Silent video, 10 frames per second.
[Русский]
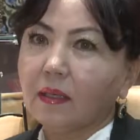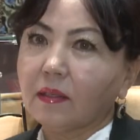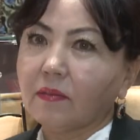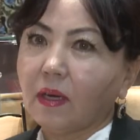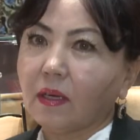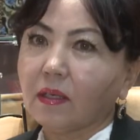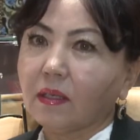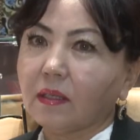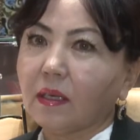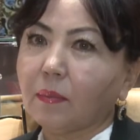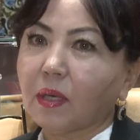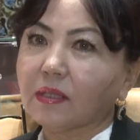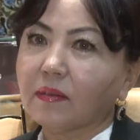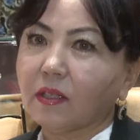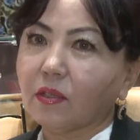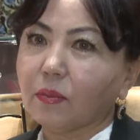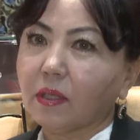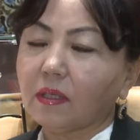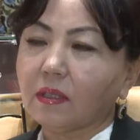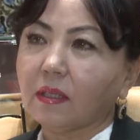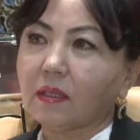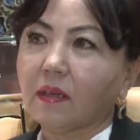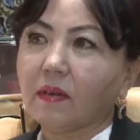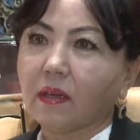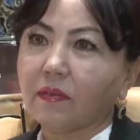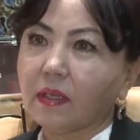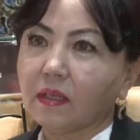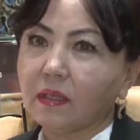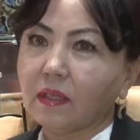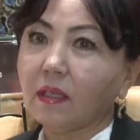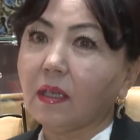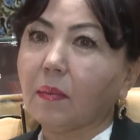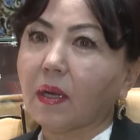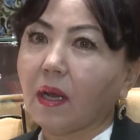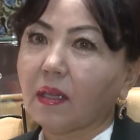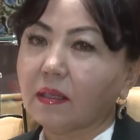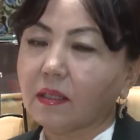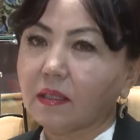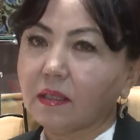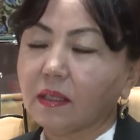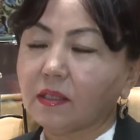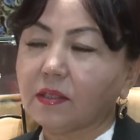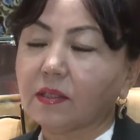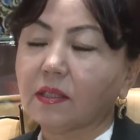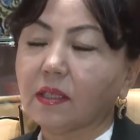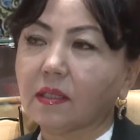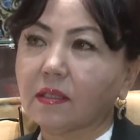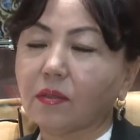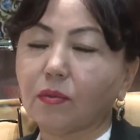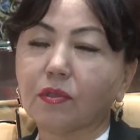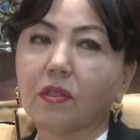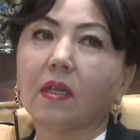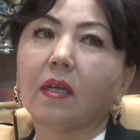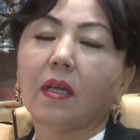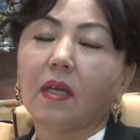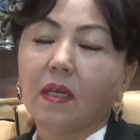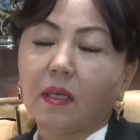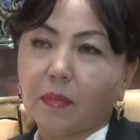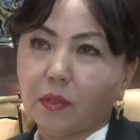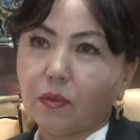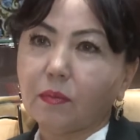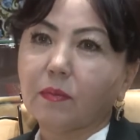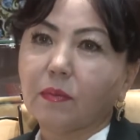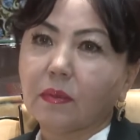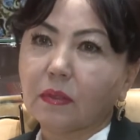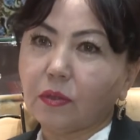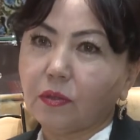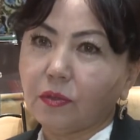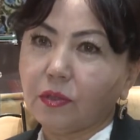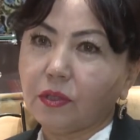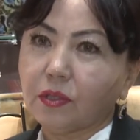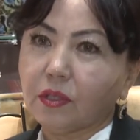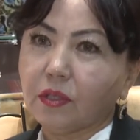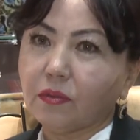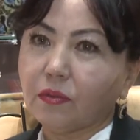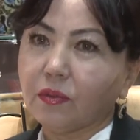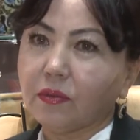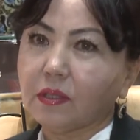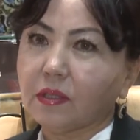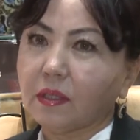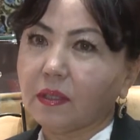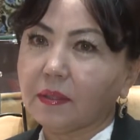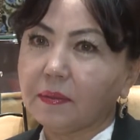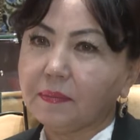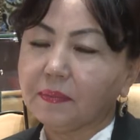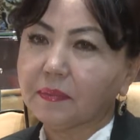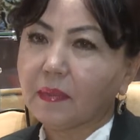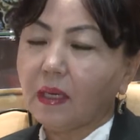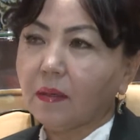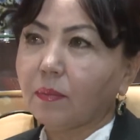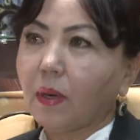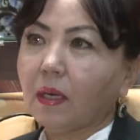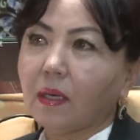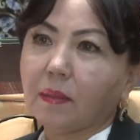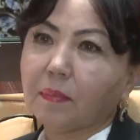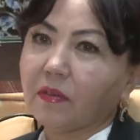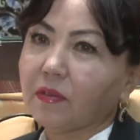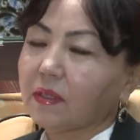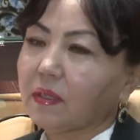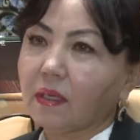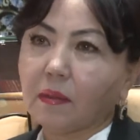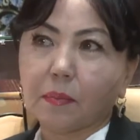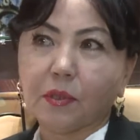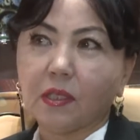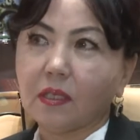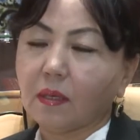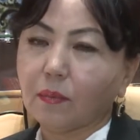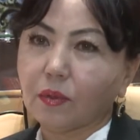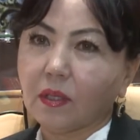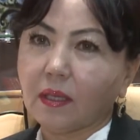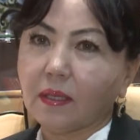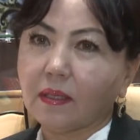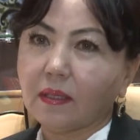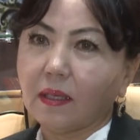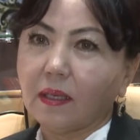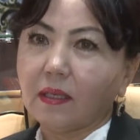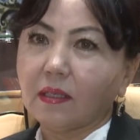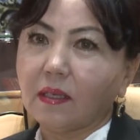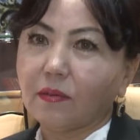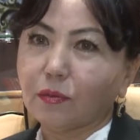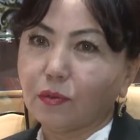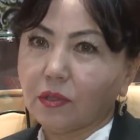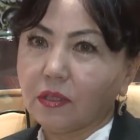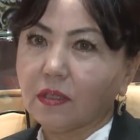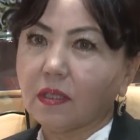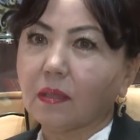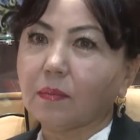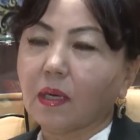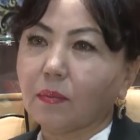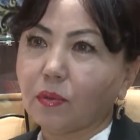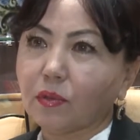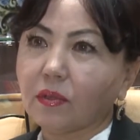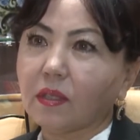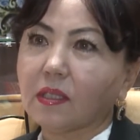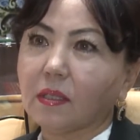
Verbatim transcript: Два э, образования у меня товаровед и лаборант. А сейчас я закончила потом юридический университет. По профессии я вообще не работала. Я всю жизнь как бы работаю на